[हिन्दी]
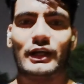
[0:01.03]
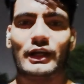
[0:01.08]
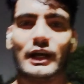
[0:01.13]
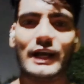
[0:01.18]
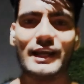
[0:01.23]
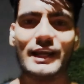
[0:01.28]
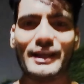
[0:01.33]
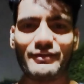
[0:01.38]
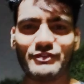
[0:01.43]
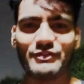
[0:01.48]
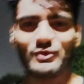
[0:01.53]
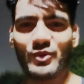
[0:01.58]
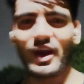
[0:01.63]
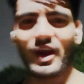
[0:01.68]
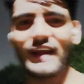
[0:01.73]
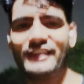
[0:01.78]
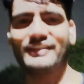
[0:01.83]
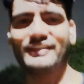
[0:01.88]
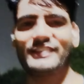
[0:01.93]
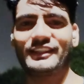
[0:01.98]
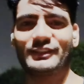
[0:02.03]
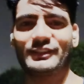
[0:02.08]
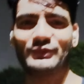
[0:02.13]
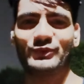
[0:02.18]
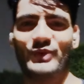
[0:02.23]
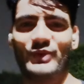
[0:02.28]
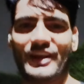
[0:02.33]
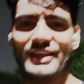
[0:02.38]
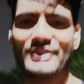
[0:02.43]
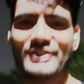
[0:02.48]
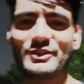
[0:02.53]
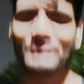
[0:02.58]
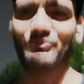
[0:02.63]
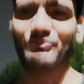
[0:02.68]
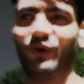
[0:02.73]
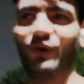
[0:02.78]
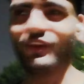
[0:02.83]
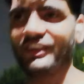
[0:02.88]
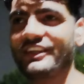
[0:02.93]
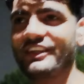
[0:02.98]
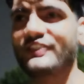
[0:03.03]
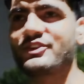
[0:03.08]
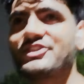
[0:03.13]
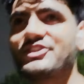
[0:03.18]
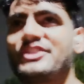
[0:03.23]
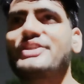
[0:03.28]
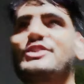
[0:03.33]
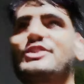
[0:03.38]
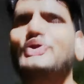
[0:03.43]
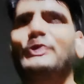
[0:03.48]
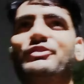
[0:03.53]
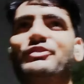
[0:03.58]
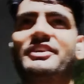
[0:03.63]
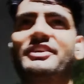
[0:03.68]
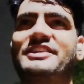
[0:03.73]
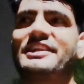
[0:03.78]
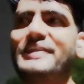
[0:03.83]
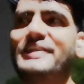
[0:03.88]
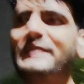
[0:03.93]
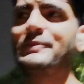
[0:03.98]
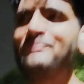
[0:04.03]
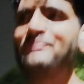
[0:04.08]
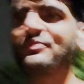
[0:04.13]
हाय एवरीवन वेरी गुड मॉर्निंग ग्रीटिंग्स ऑफ द डे